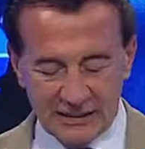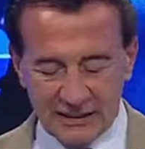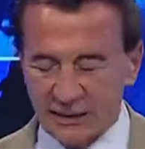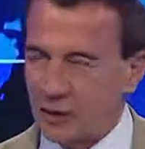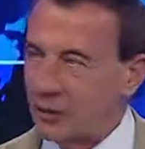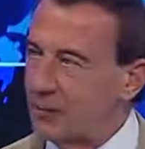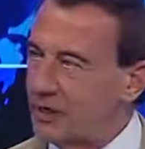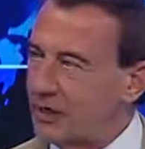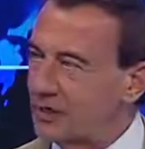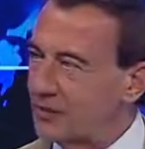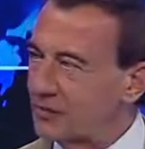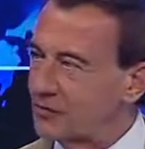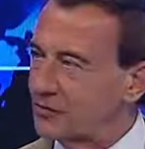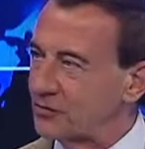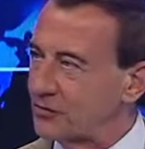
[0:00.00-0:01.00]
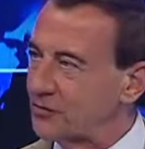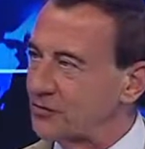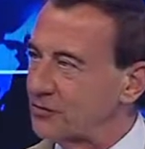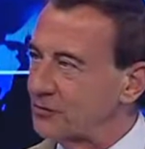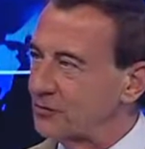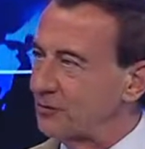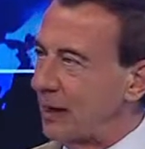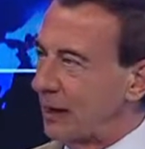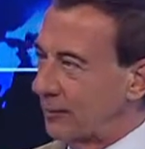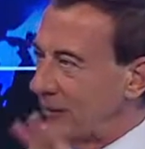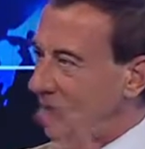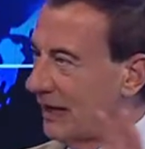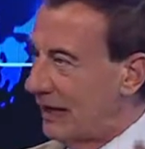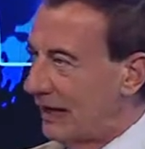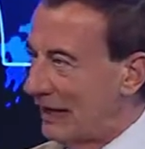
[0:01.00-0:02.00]
eh, come
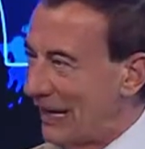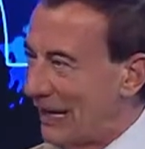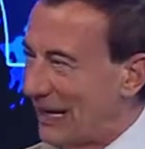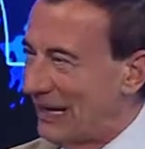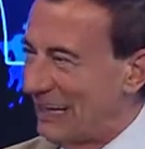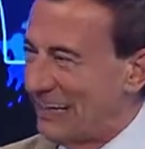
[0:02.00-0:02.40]
Smarmè bella